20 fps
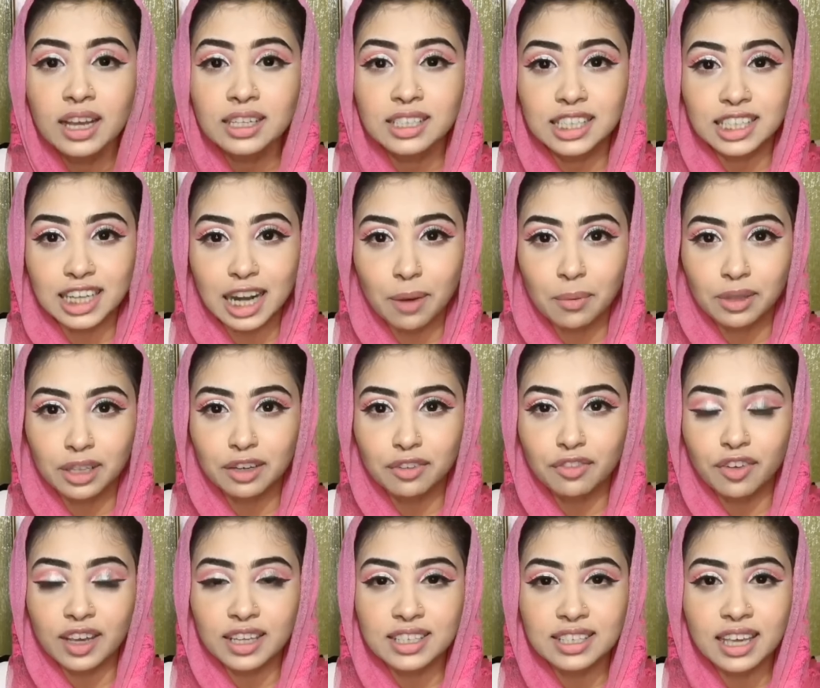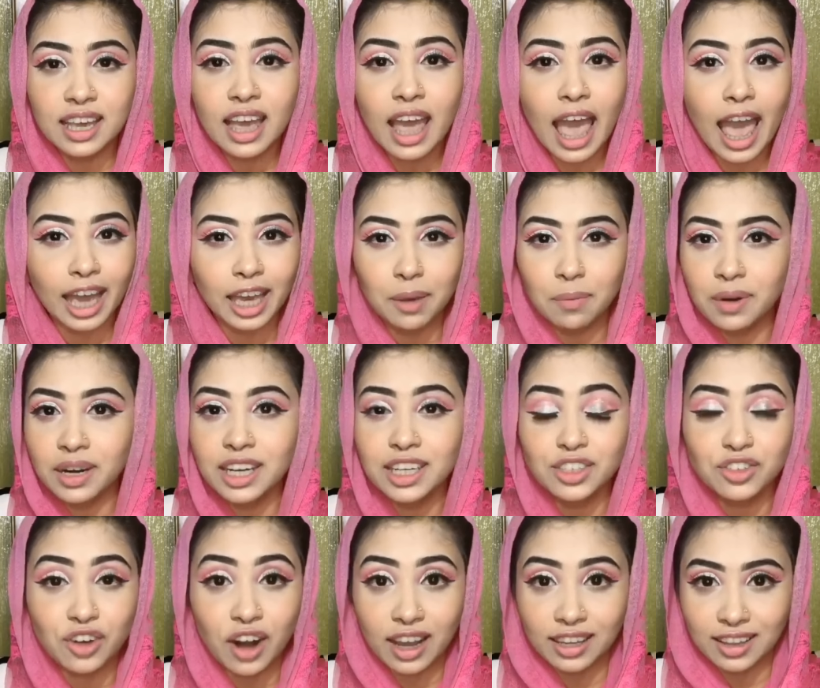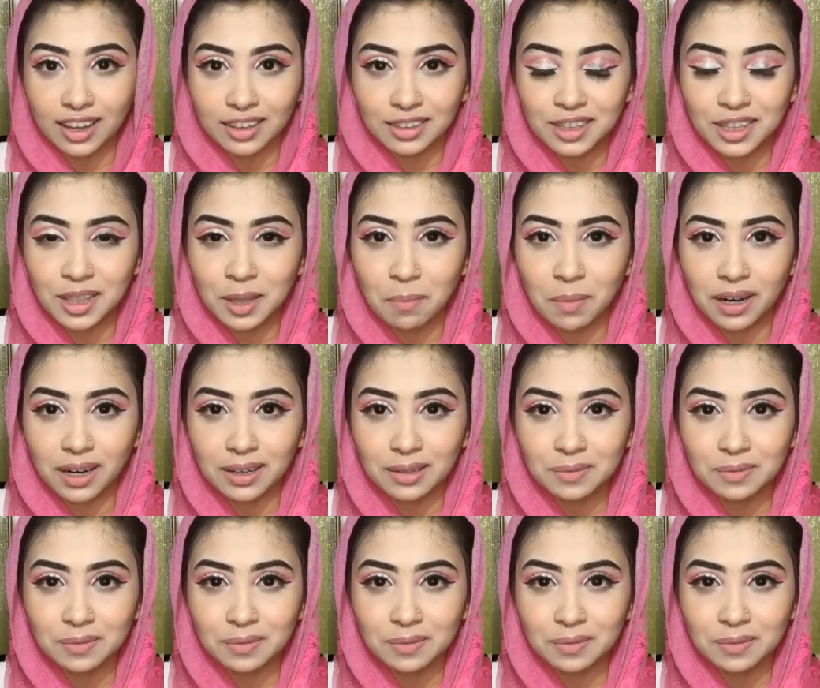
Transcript: যেটা আমাদের ফেসকে একেবারেই ড্রাই থাকতে দেবে না